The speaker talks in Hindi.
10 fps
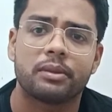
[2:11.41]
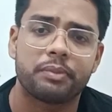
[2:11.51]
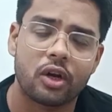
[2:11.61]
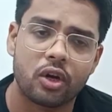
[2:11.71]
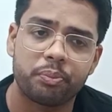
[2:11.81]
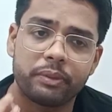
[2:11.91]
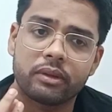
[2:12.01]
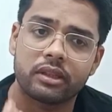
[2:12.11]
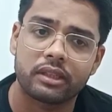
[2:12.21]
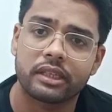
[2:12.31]
तो और
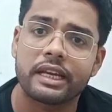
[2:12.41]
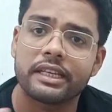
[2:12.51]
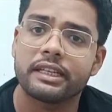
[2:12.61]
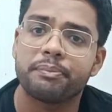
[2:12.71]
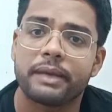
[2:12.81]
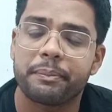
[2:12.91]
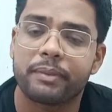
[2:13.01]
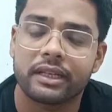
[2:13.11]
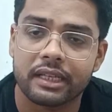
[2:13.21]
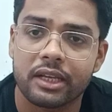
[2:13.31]
सेकेंड चीज़
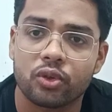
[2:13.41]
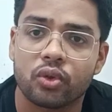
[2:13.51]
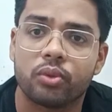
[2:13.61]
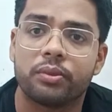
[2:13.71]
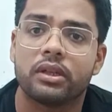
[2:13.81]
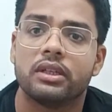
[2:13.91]
पेपर का जो